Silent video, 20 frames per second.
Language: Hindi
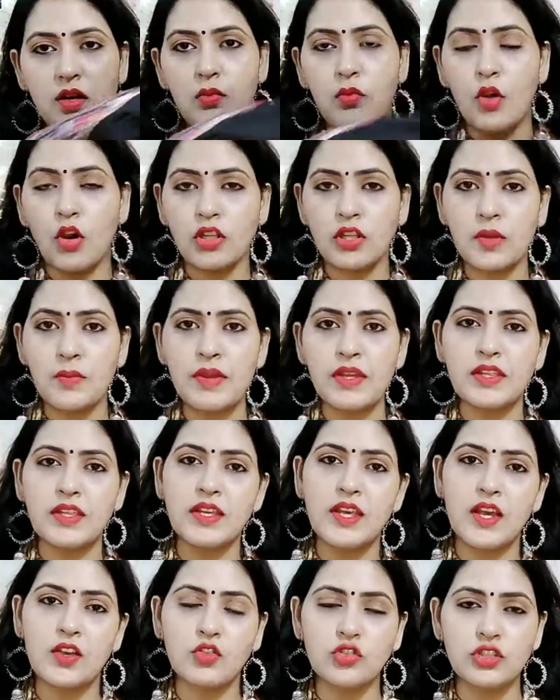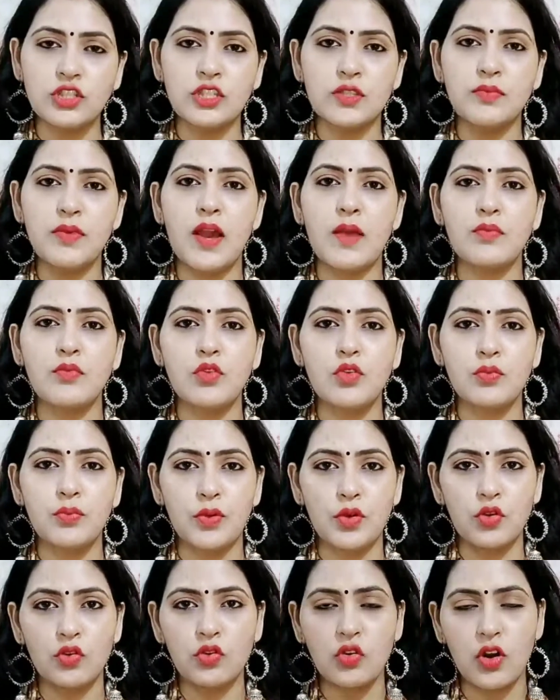बहुत अमेजिंग है कुछ इसमें आपको
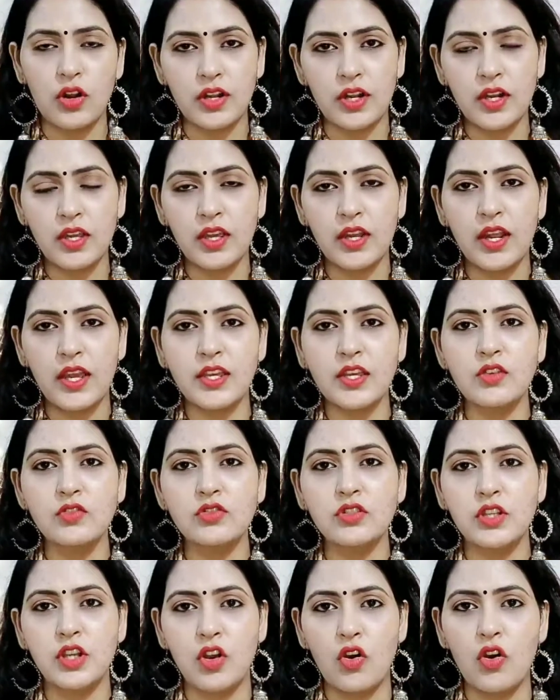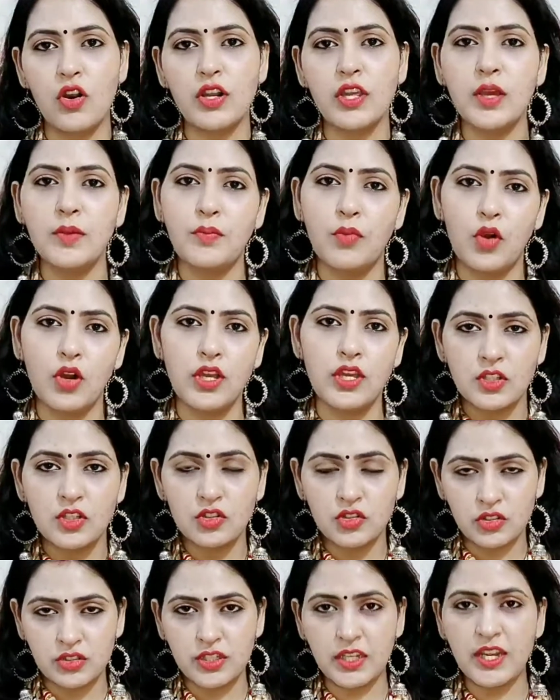प्योर कॉटन के रहेंगे कुछ रेन के
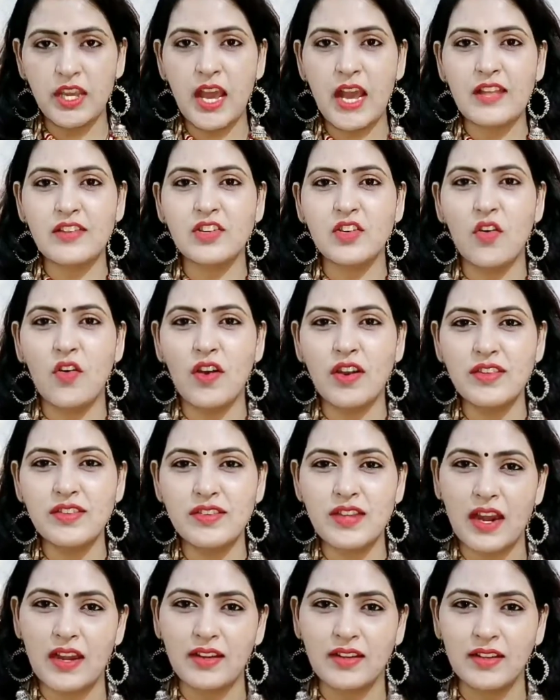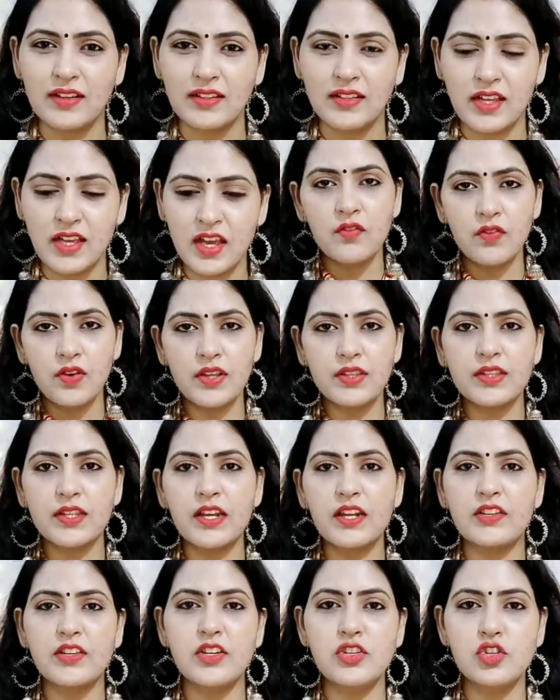पॉलीक्रेप चलिए आज का हॉल स्टार्ट करते हैं फर्स्ट
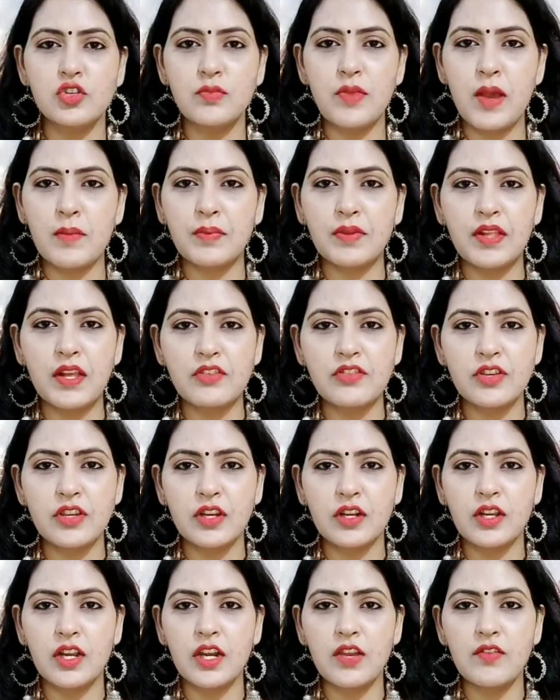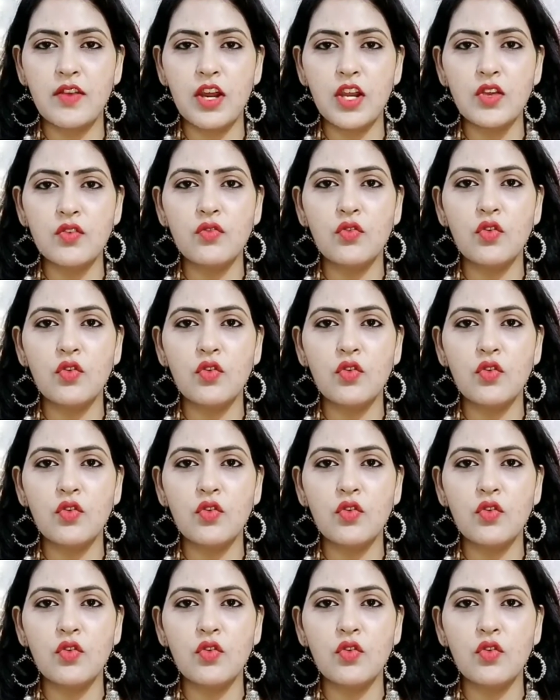कलेक्शन जो मैं आपके साथ शेयर करने वाली हूँ